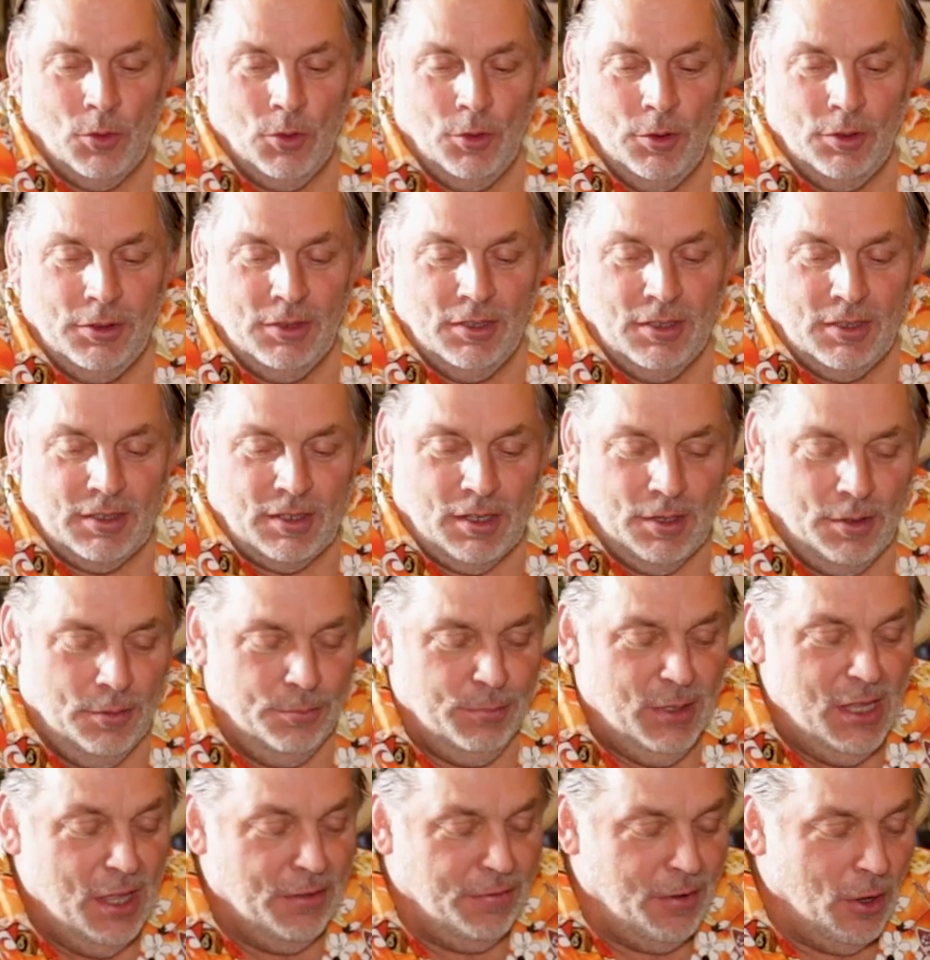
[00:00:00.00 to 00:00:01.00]
und äh,
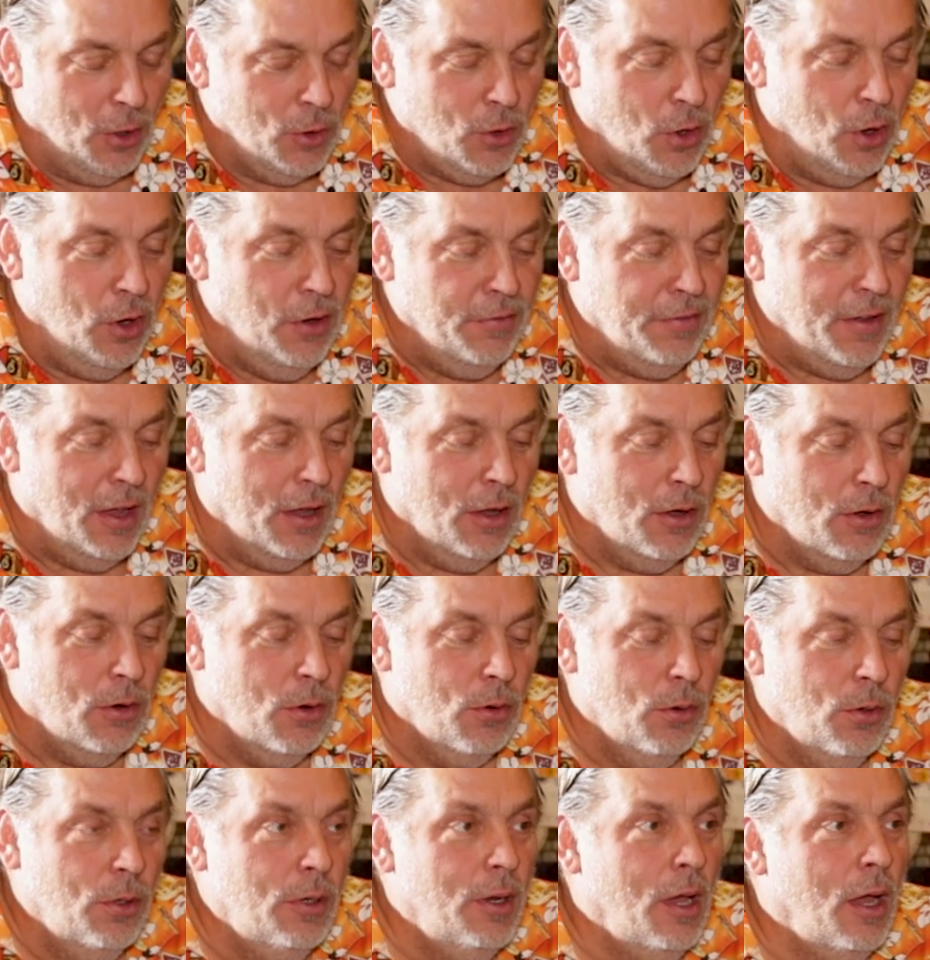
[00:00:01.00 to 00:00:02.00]
Bierverkäufer
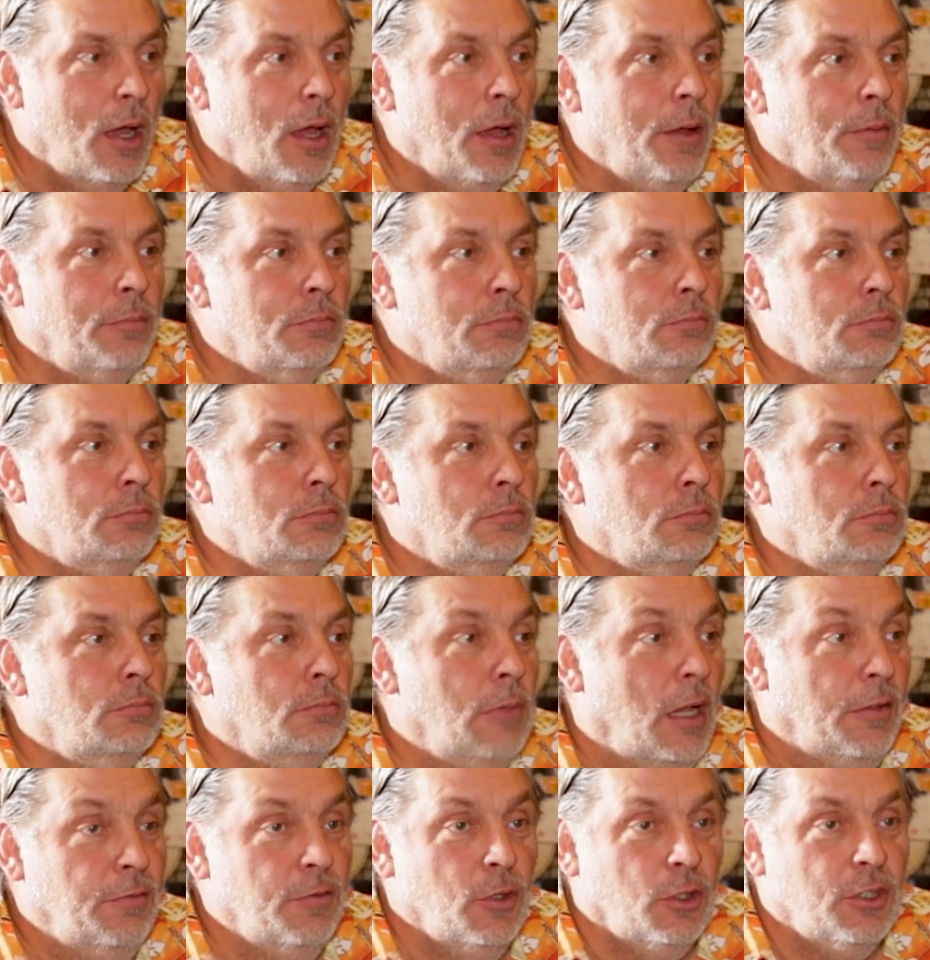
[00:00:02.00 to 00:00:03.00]
oder
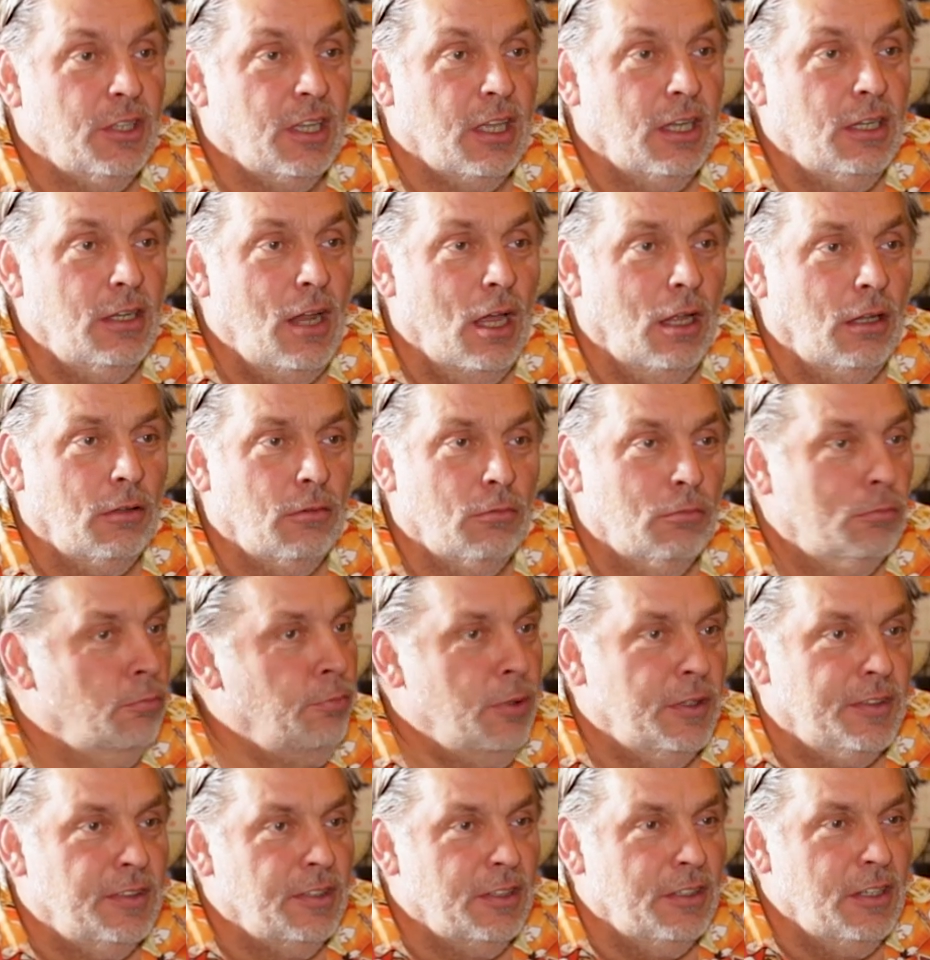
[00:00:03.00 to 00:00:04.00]
man wird Trainer.
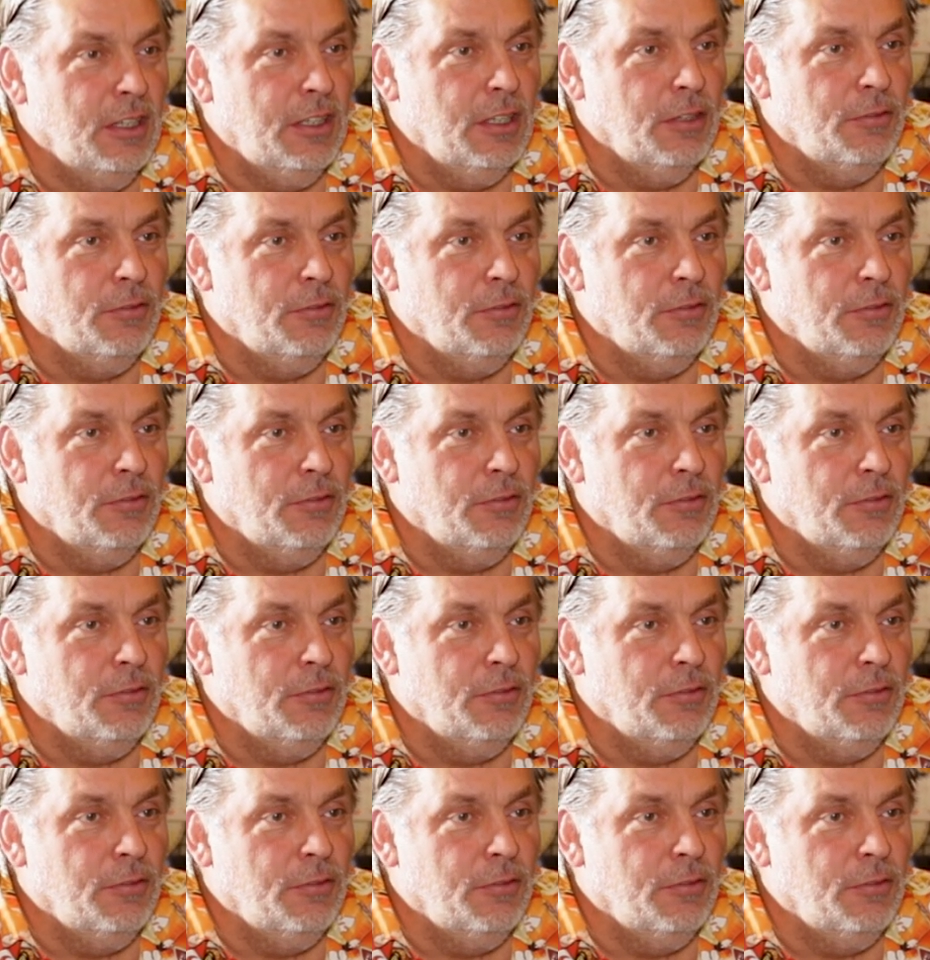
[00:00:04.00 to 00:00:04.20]
Bist du nicht